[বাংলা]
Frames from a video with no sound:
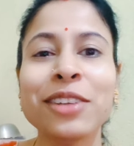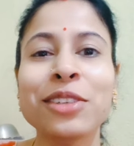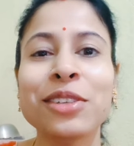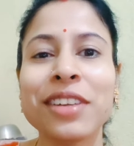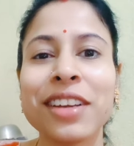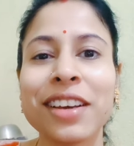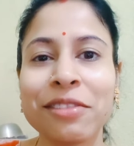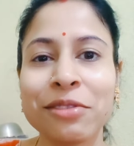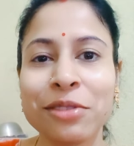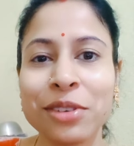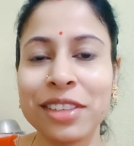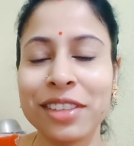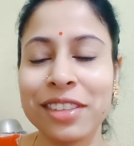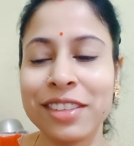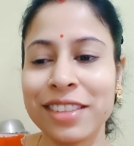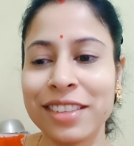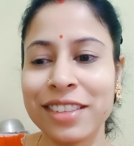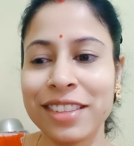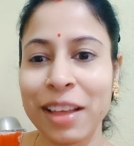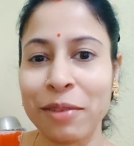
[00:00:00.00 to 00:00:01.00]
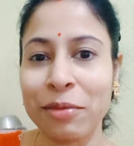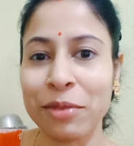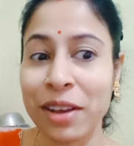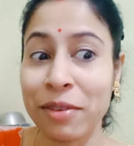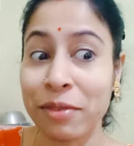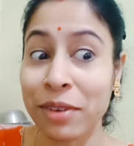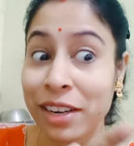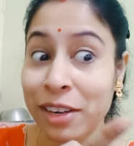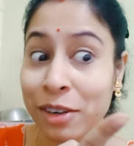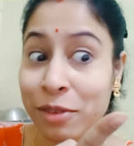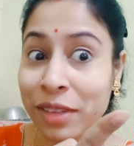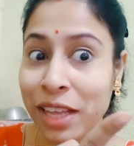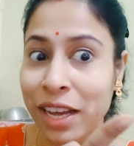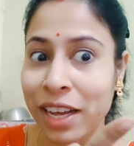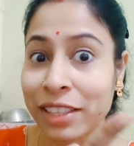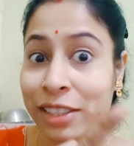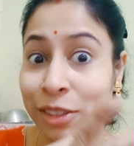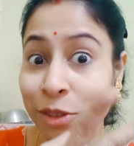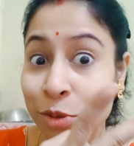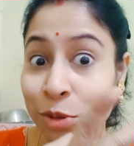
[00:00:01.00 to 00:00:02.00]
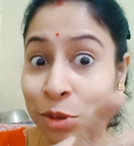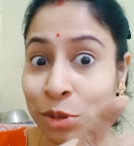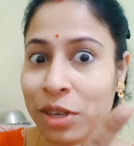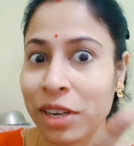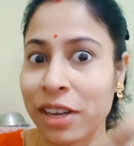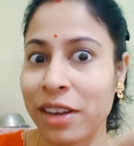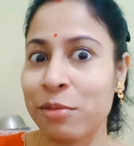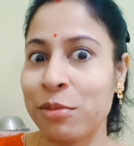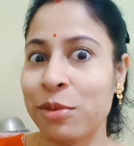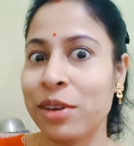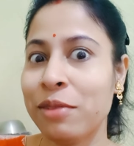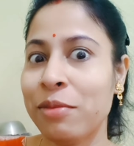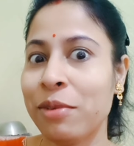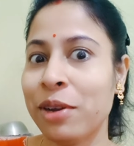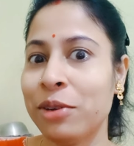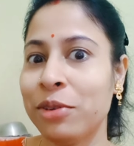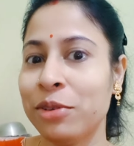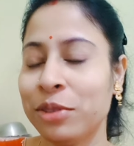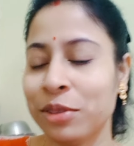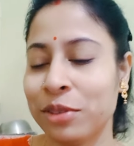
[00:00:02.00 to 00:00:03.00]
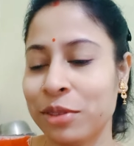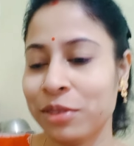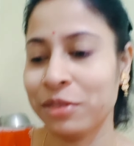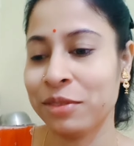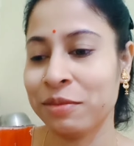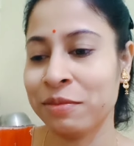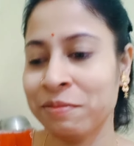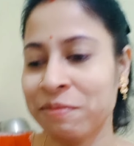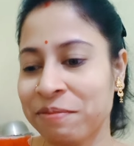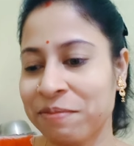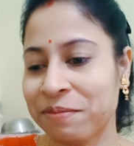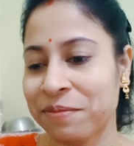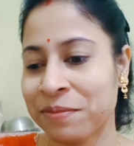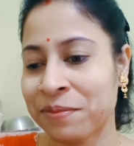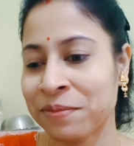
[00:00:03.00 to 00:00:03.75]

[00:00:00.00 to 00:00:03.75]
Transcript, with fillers: আমি আড়াইশো টাকা বলে দিছি তারপরে আমার এরকম দেখাচ্ছে দুশো টাকা বললে ভালো হতো